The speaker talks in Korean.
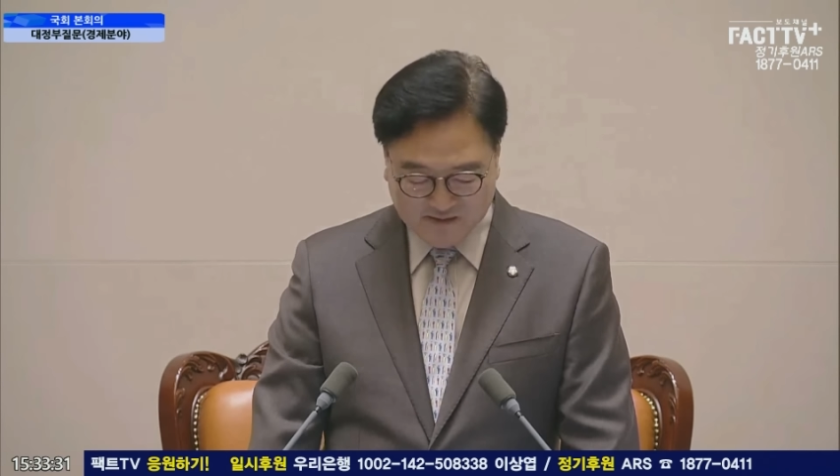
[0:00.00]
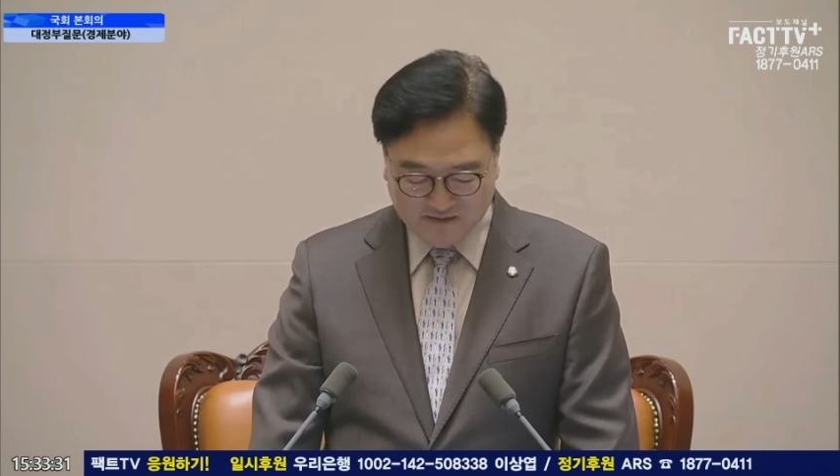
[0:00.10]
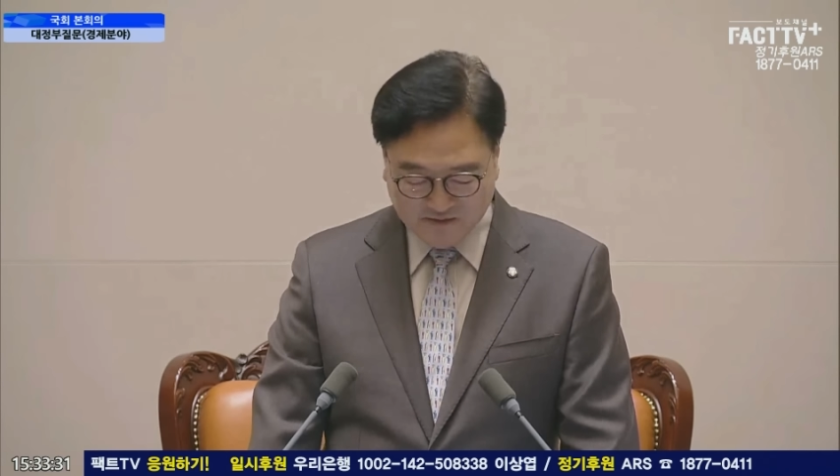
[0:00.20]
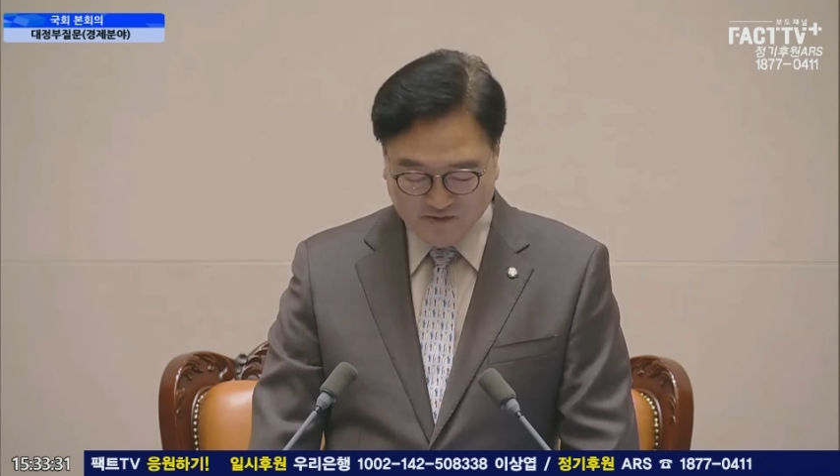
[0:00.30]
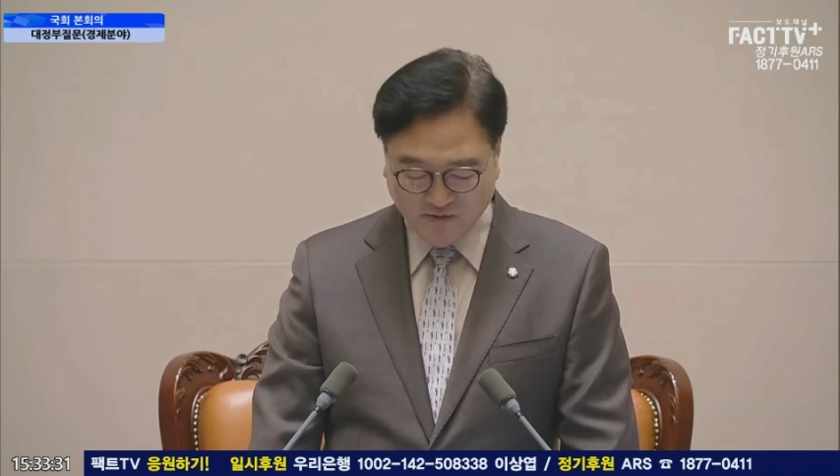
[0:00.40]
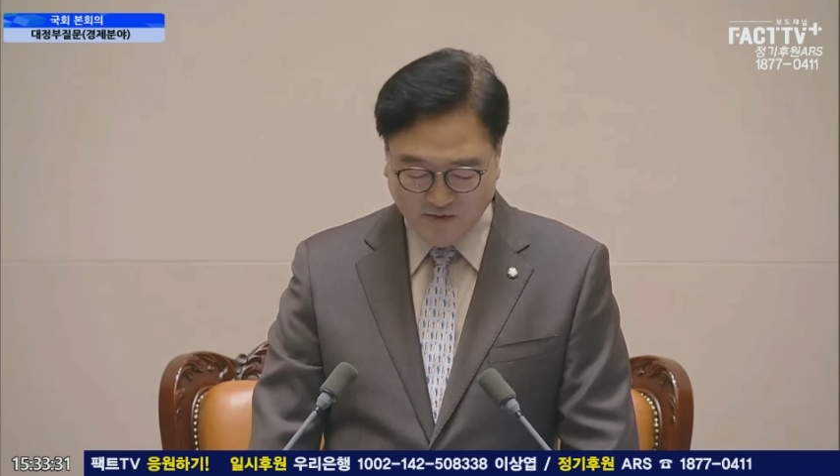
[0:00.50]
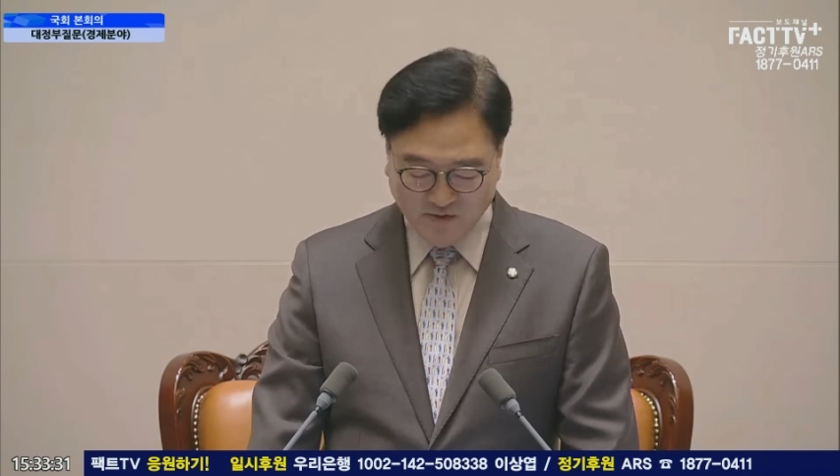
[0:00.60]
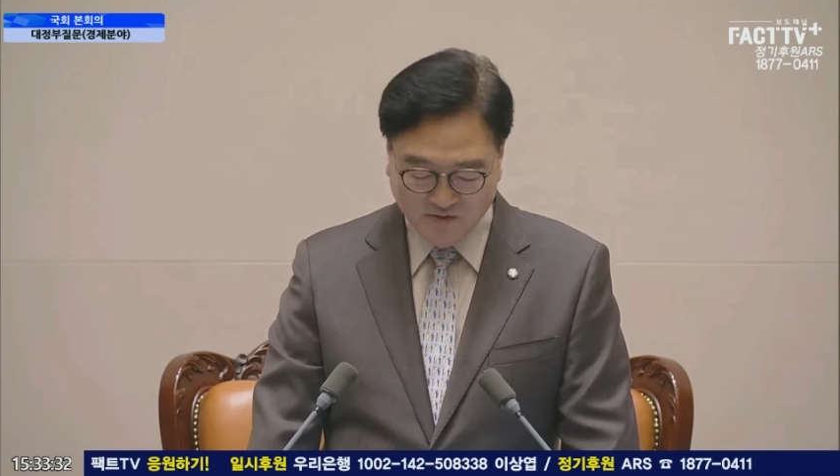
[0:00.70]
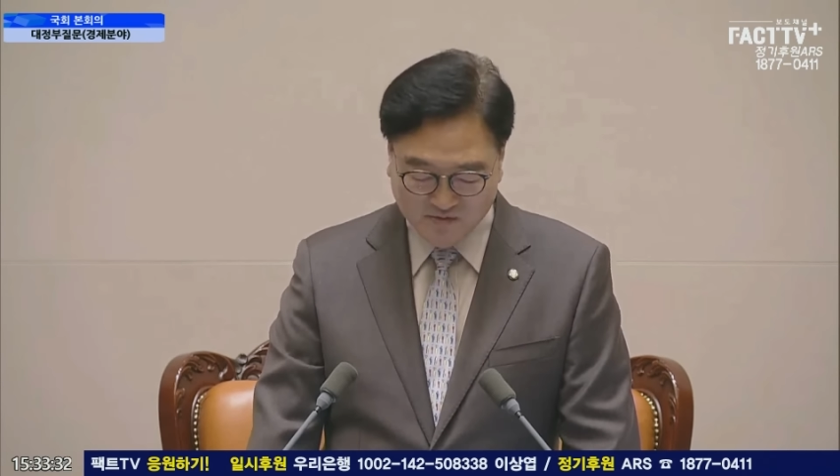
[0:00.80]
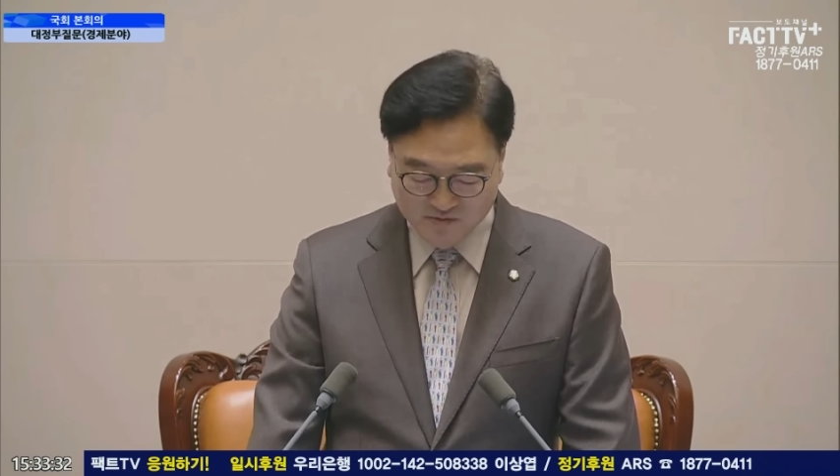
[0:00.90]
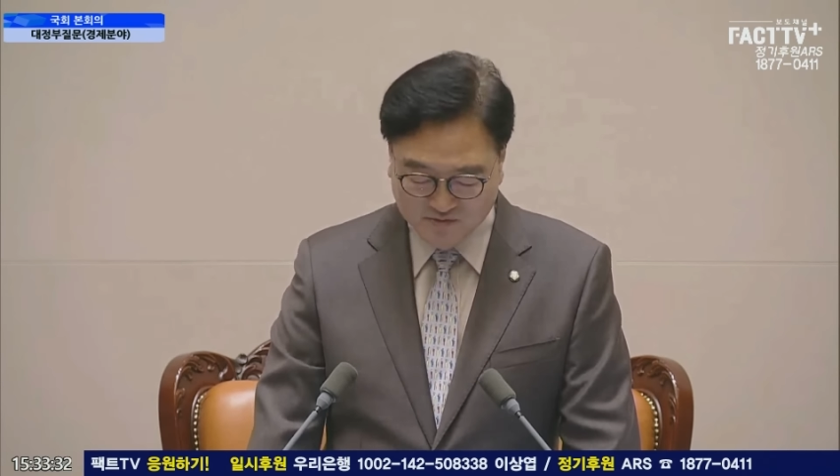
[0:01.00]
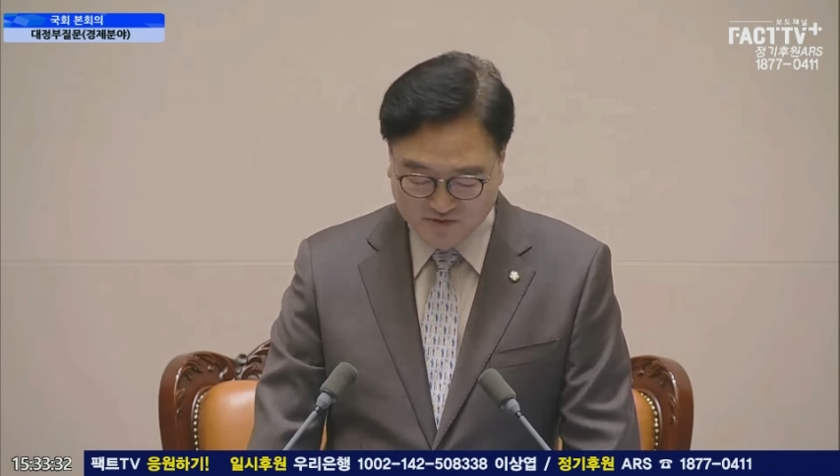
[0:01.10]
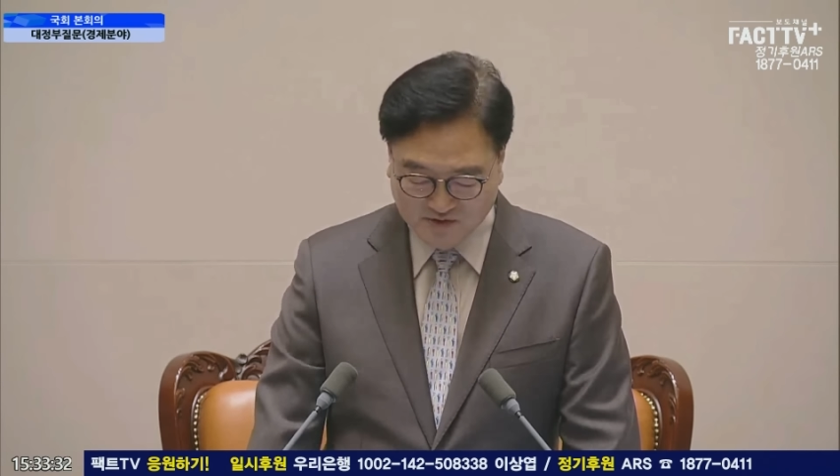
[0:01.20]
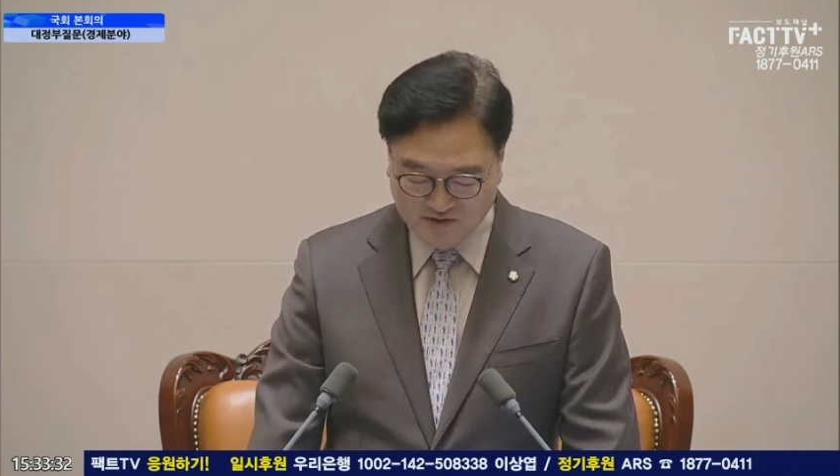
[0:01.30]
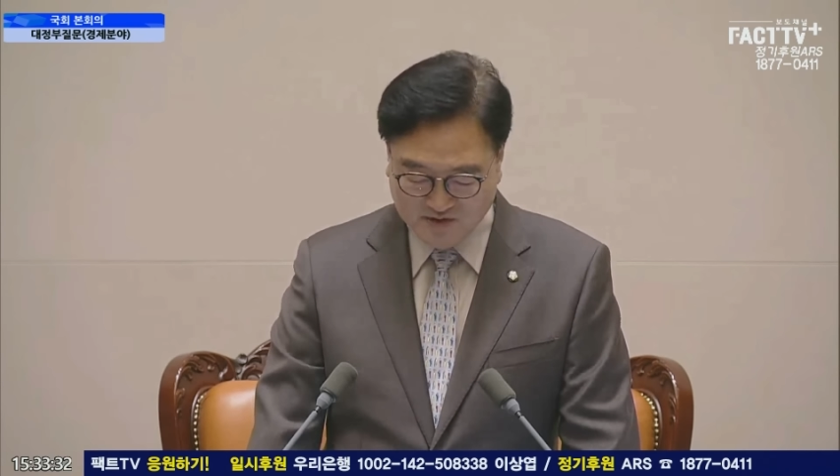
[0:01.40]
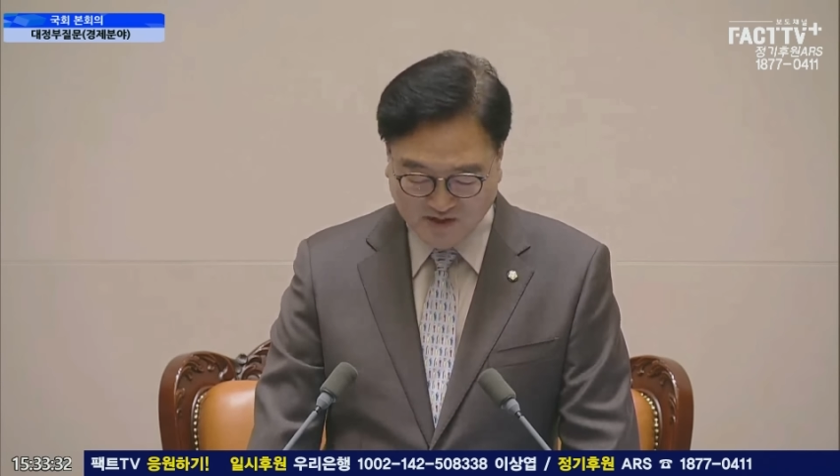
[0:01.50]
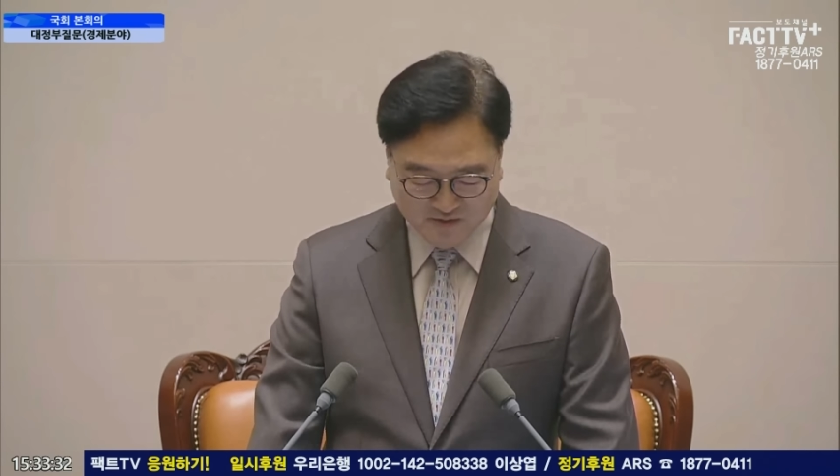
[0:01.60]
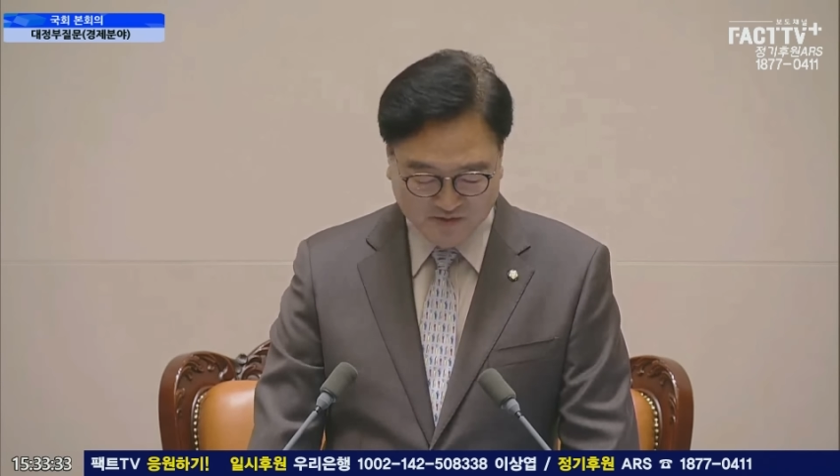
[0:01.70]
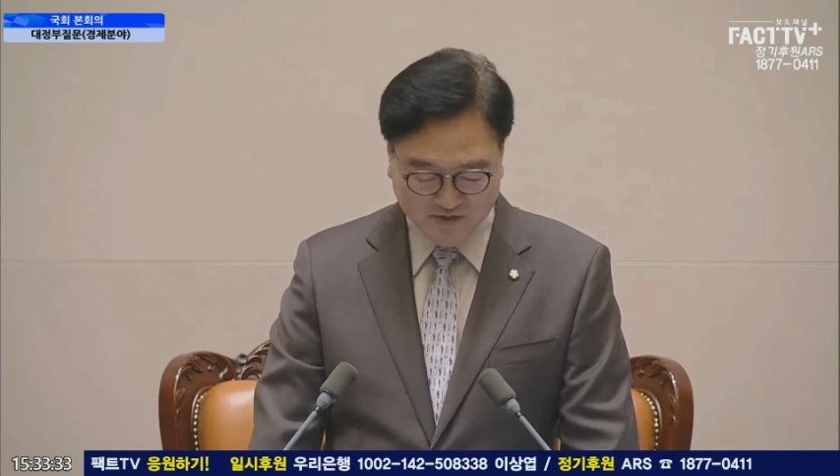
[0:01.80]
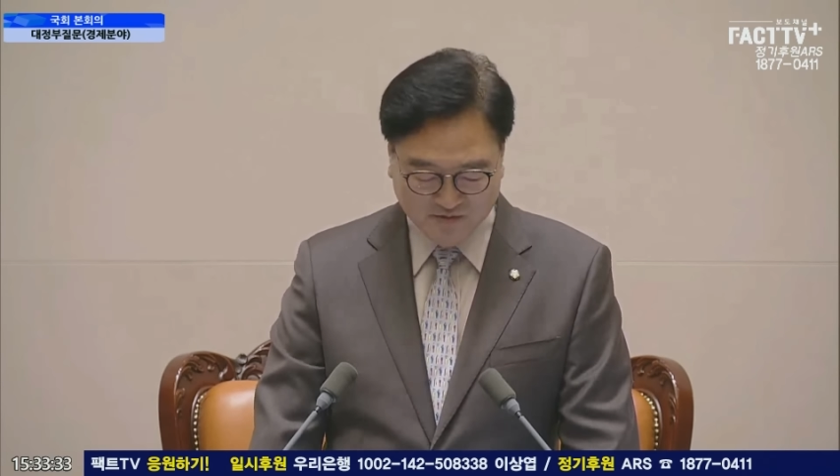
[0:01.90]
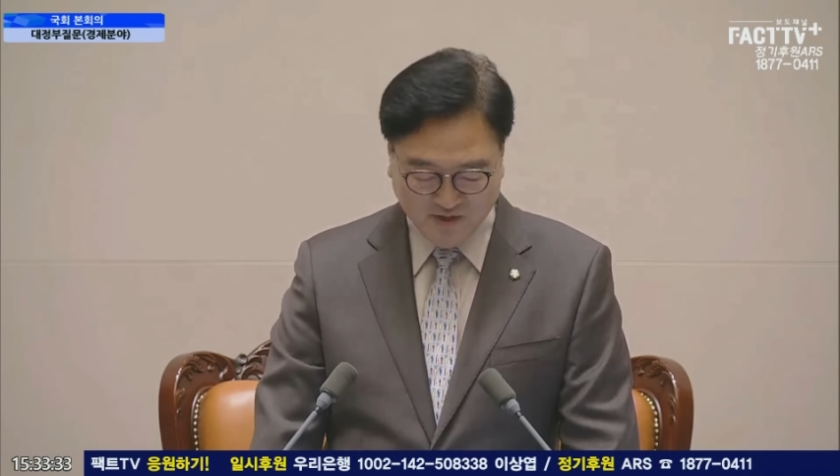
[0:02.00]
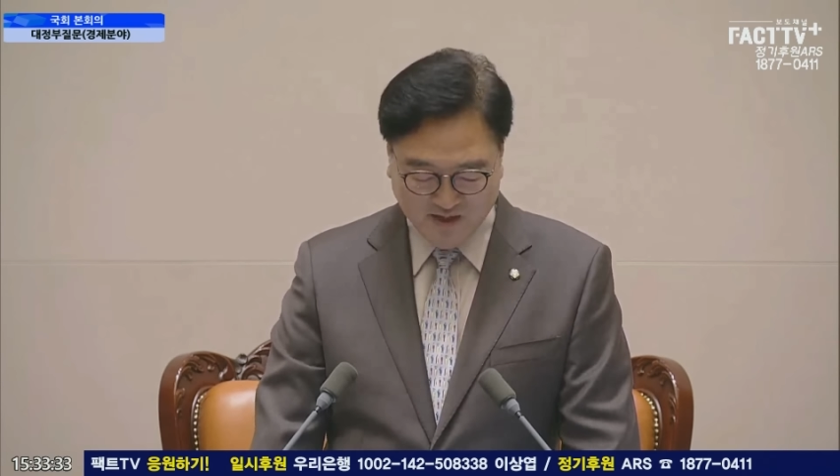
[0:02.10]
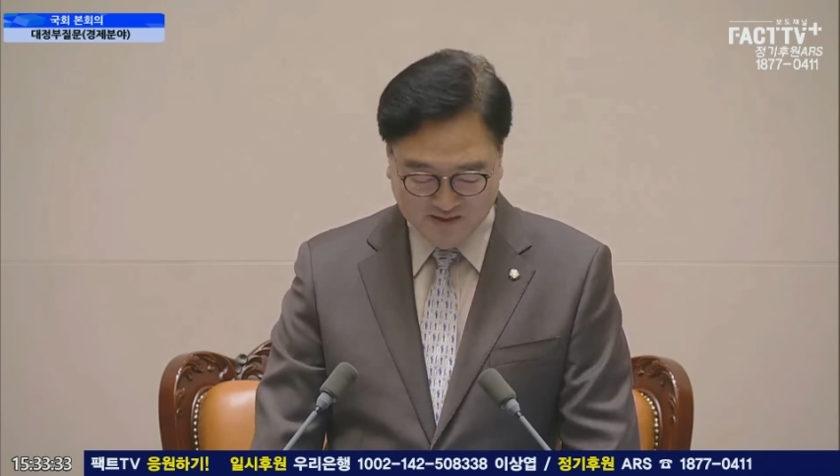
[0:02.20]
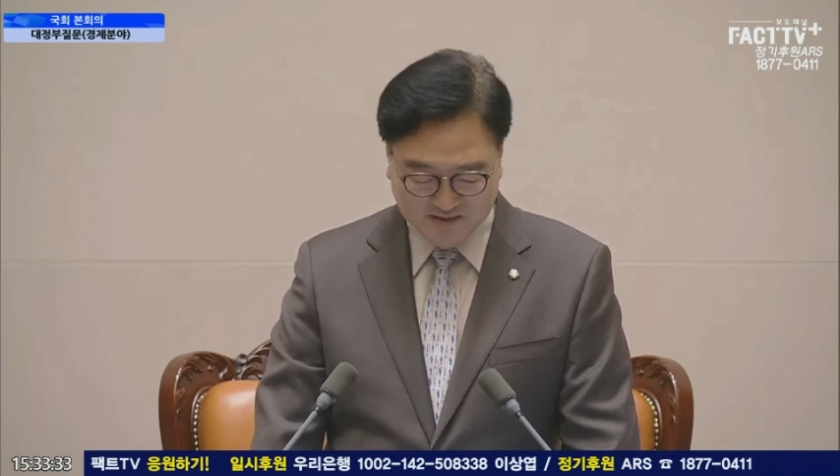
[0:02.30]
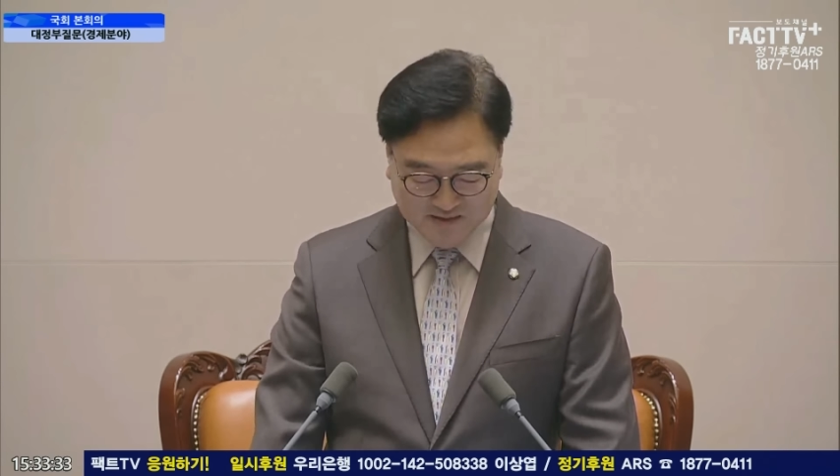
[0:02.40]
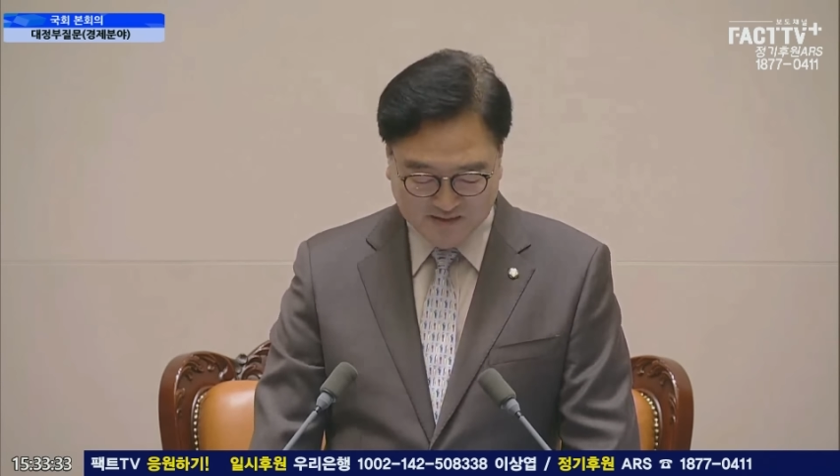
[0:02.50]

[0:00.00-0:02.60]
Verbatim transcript: 끝으로 윤석열 대통령과